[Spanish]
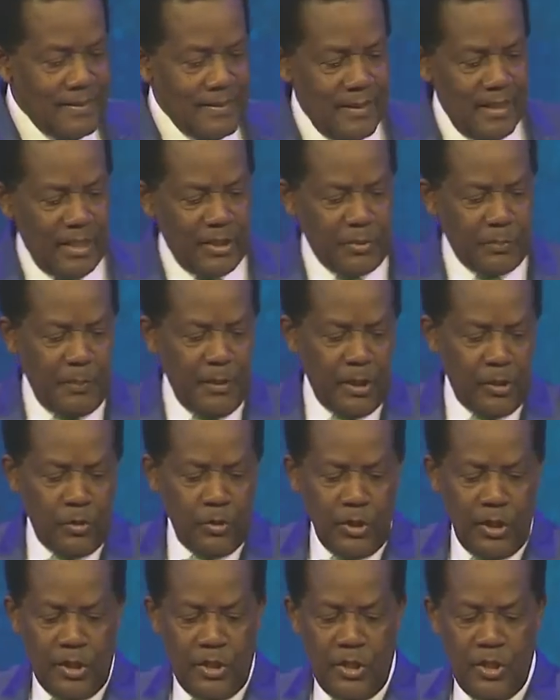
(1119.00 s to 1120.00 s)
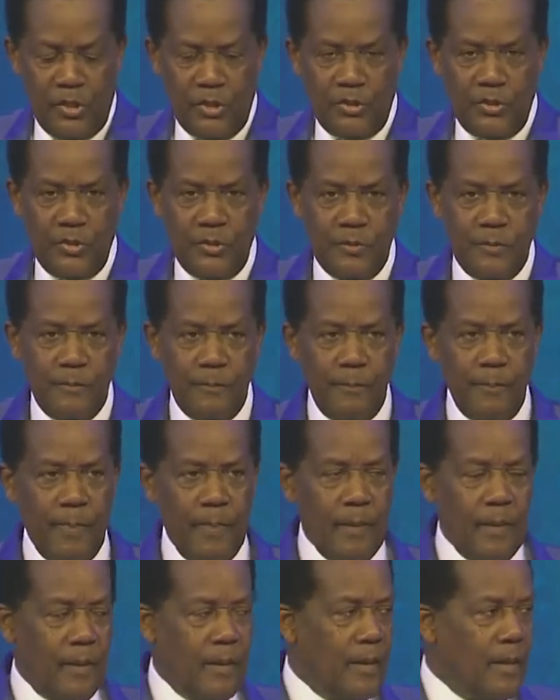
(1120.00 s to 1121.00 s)
del Espíritu de Dios.
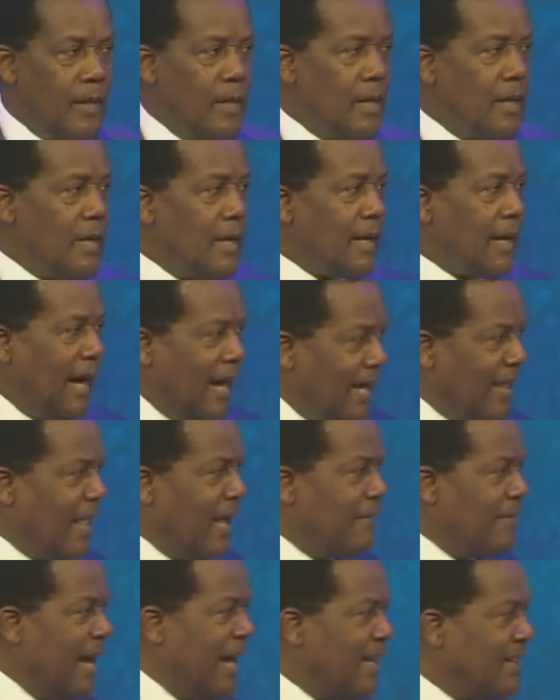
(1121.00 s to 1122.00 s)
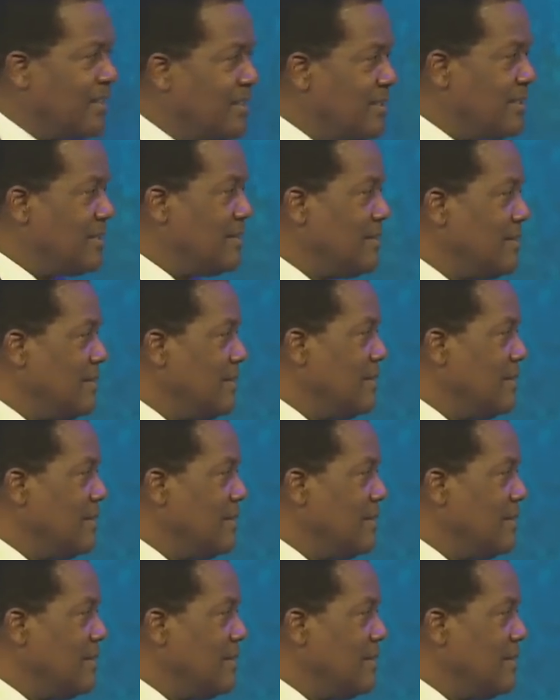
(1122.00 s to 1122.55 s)
Cada vez,